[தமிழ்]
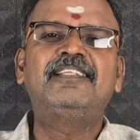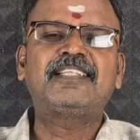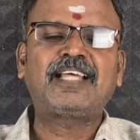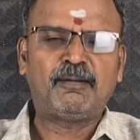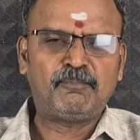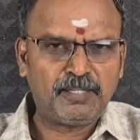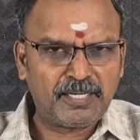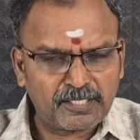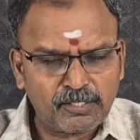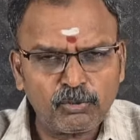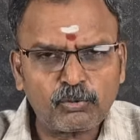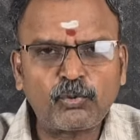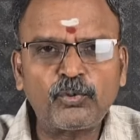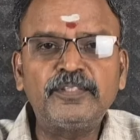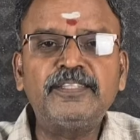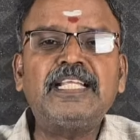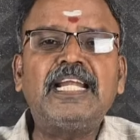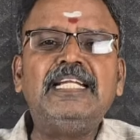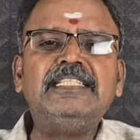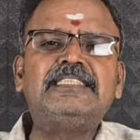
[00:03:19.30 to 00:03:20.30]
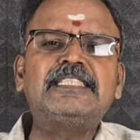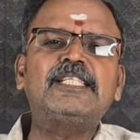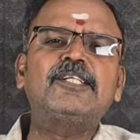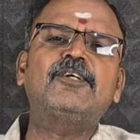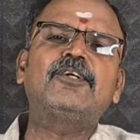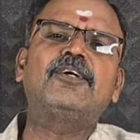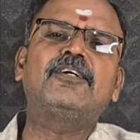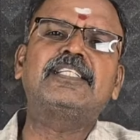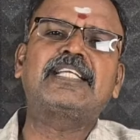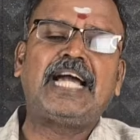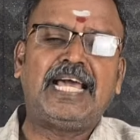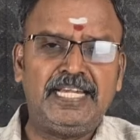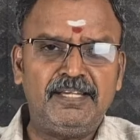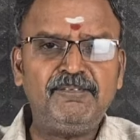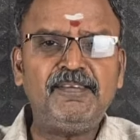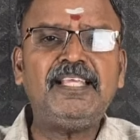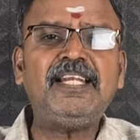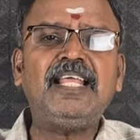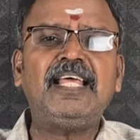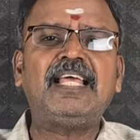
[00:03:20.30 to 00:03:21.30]
தமிழகம் கொந்தளிச்சிருக்கணும்
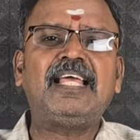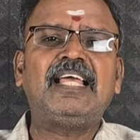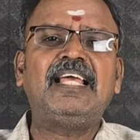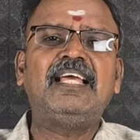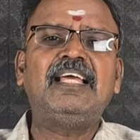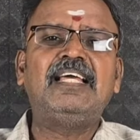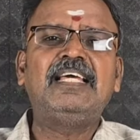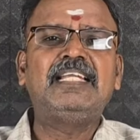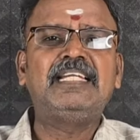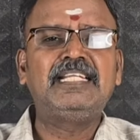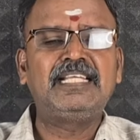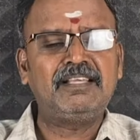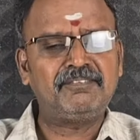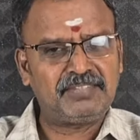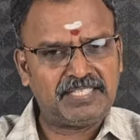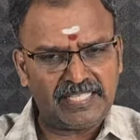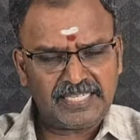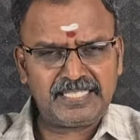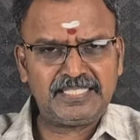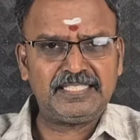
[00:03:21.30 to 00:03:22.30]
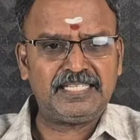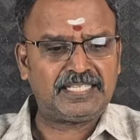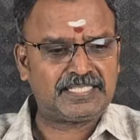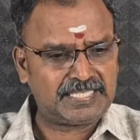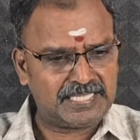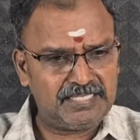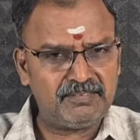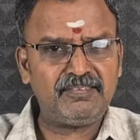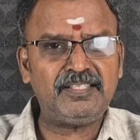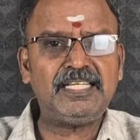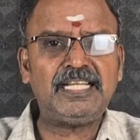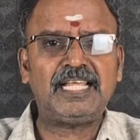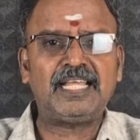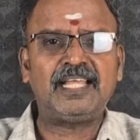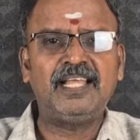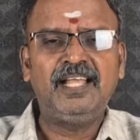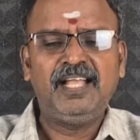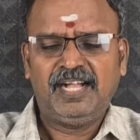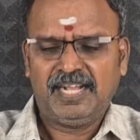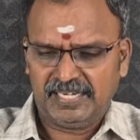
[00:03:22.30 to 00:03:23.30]
கல்வியில் நீங்கள் வேறு இதில் கல்வியில்
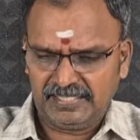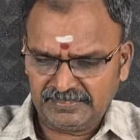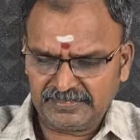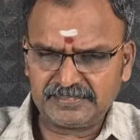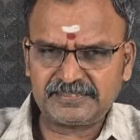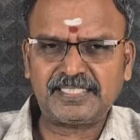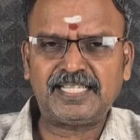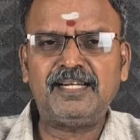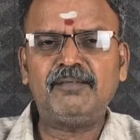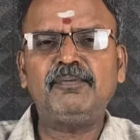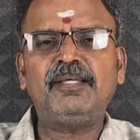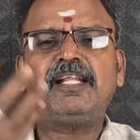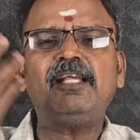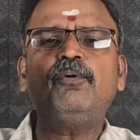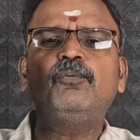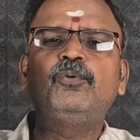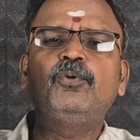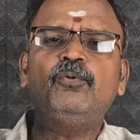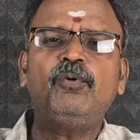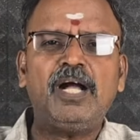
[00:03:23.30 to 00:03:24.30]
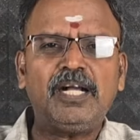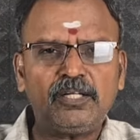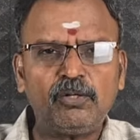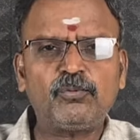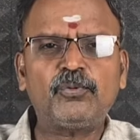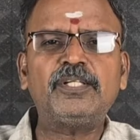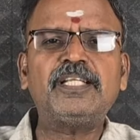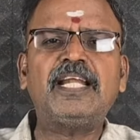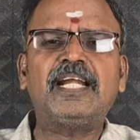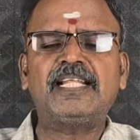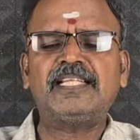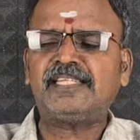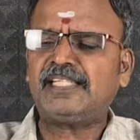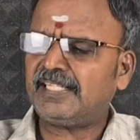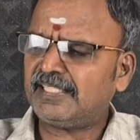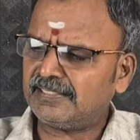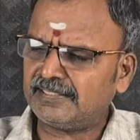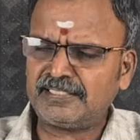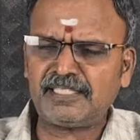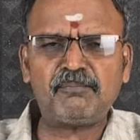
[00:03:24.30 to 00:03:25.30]
அடுத்த தலைமுறையை உருவாக்கக்கூடிய
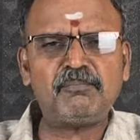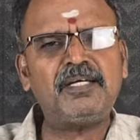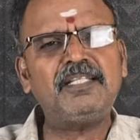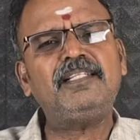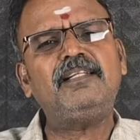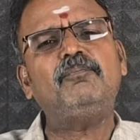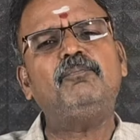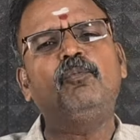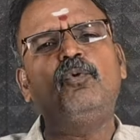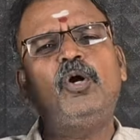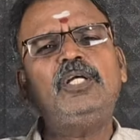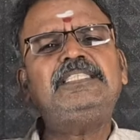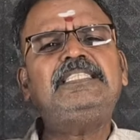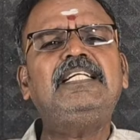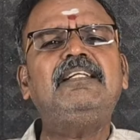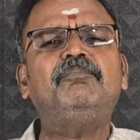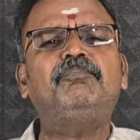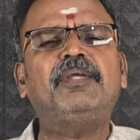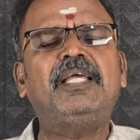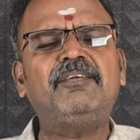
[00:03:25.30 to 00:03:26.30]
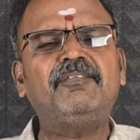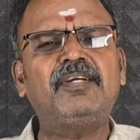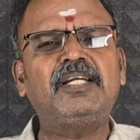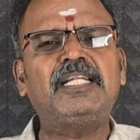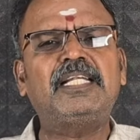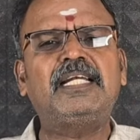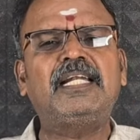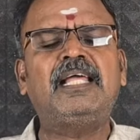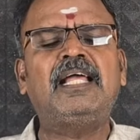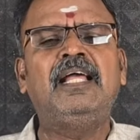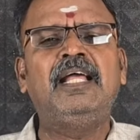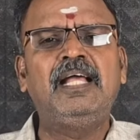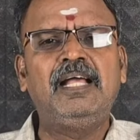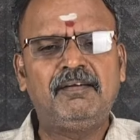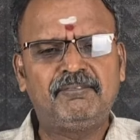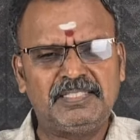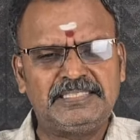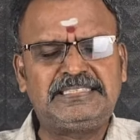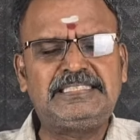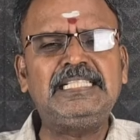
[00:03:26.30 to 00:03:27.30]
இடத்துல இந்த மாதிரி மோசடி வழிகளை
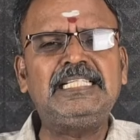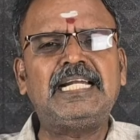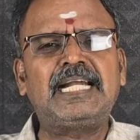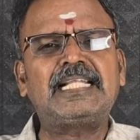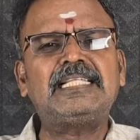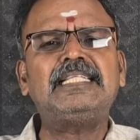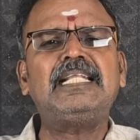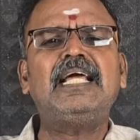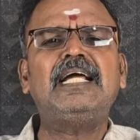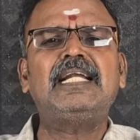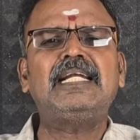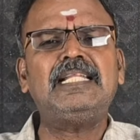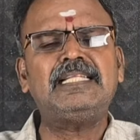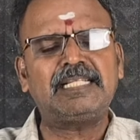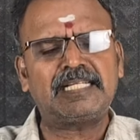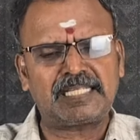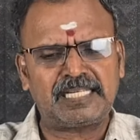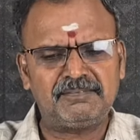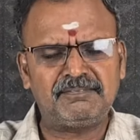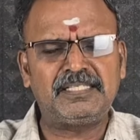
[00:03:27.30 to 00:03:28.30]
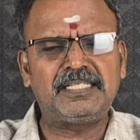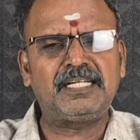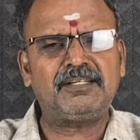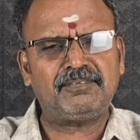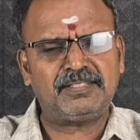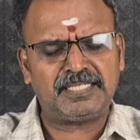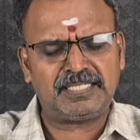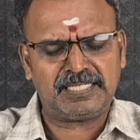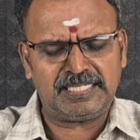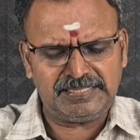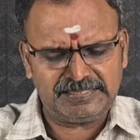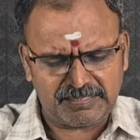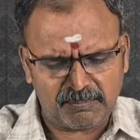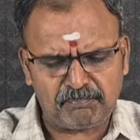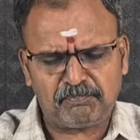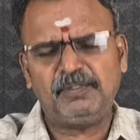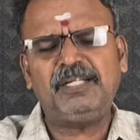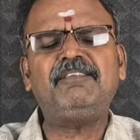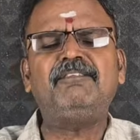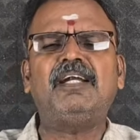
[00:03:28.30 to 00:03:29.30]
வச்சு நடத்துகிறாங்கன்னா அந்த கல்வி நிறுவனங்கள்
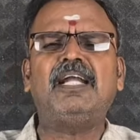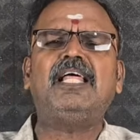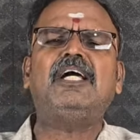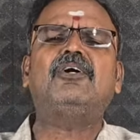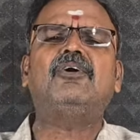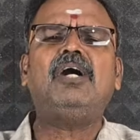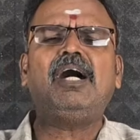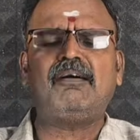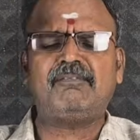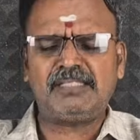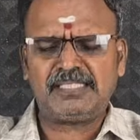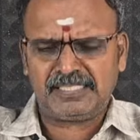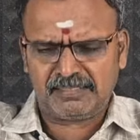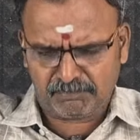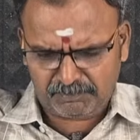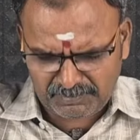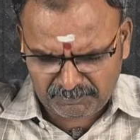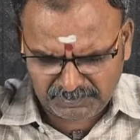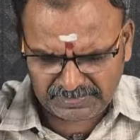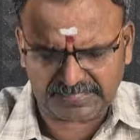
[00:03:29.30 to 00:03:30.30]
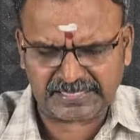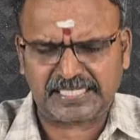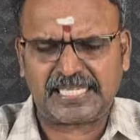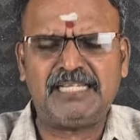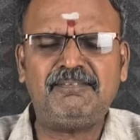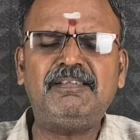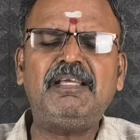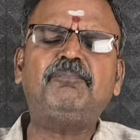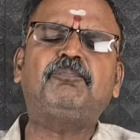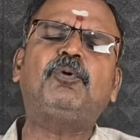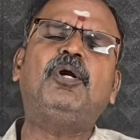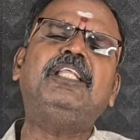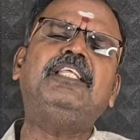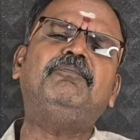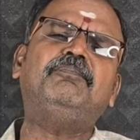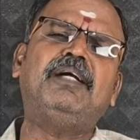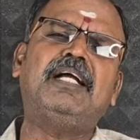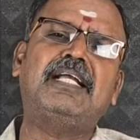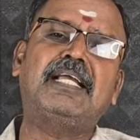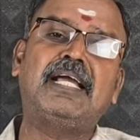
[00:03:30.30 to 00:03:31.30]
எப்படி வழங்கும் அவங்க எப்படிப்பட்ட கல்வியை
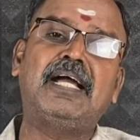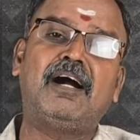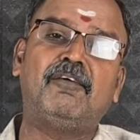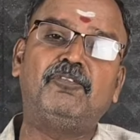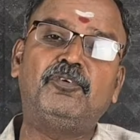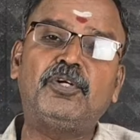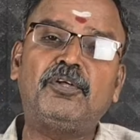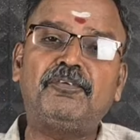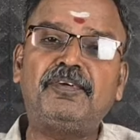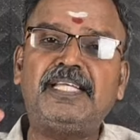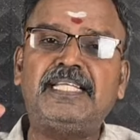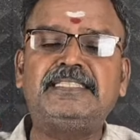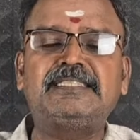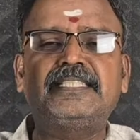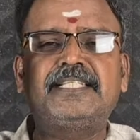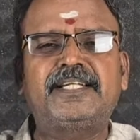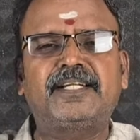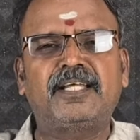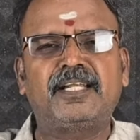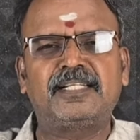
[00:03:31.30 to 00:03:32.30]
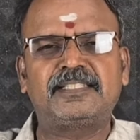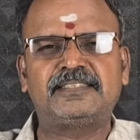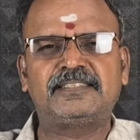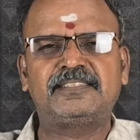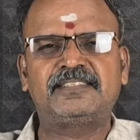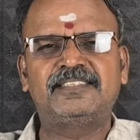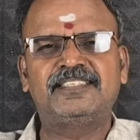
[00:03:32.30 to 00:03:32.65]
போதிப்பாங்க அவ்வளவோ என்ஜினியரிங் காலேஜ்